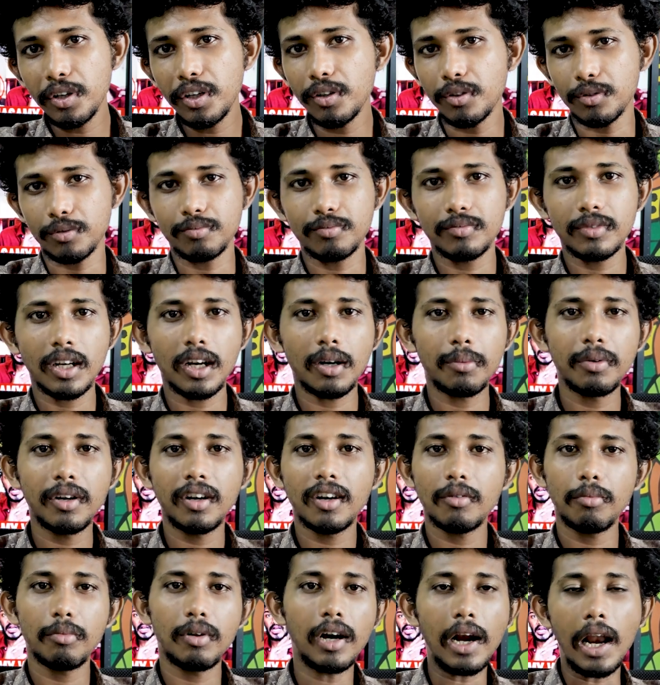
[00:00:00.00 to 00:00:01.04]
பிடிக்கணும்
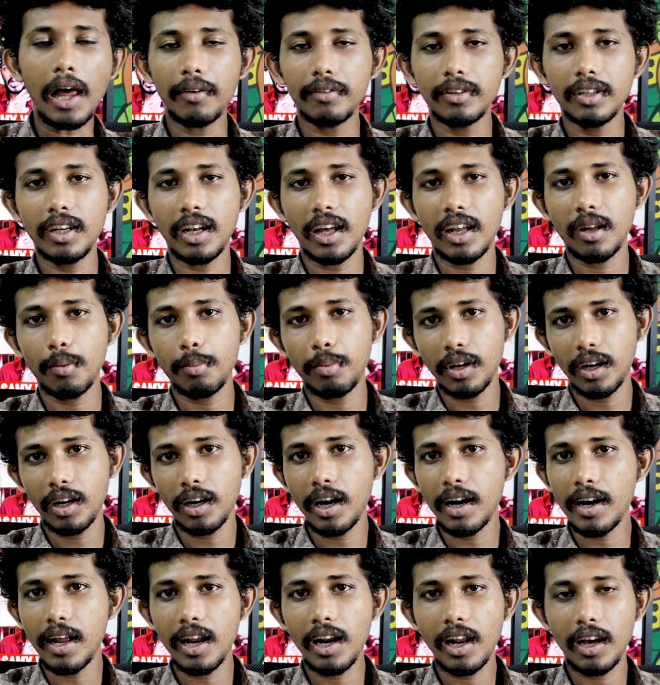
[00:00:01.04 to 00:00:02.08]
அப்படின்ற மாதிரிலாம் வந்து நிறைய
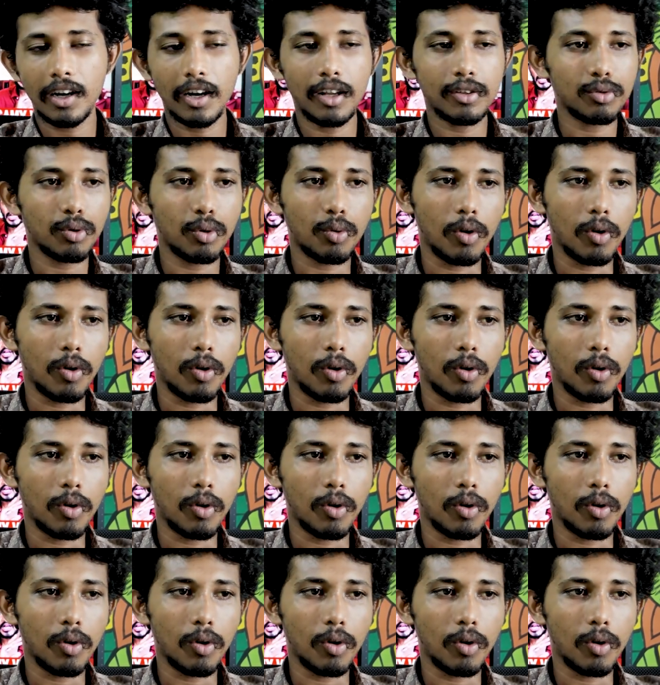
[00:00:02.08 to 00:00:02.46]
படங்களில் டைலாக்லாம்